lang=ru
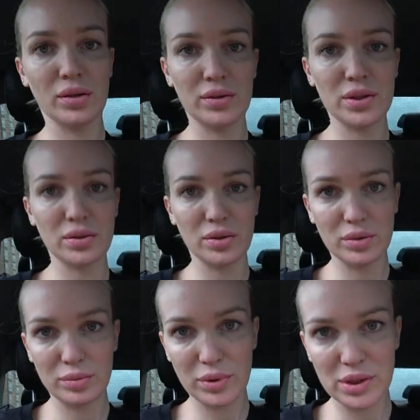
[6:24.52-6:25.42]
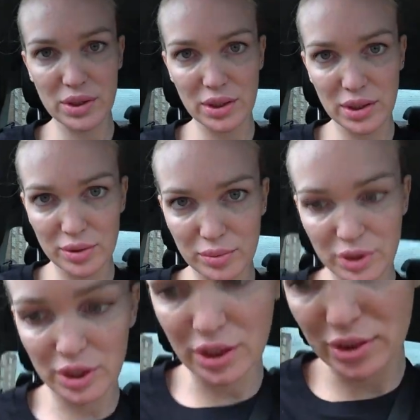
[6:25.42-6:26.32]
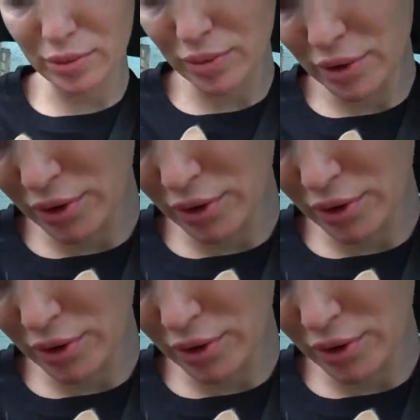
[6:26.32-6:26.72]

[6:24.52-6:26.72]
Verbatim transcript: Все, мы сели, мы едем.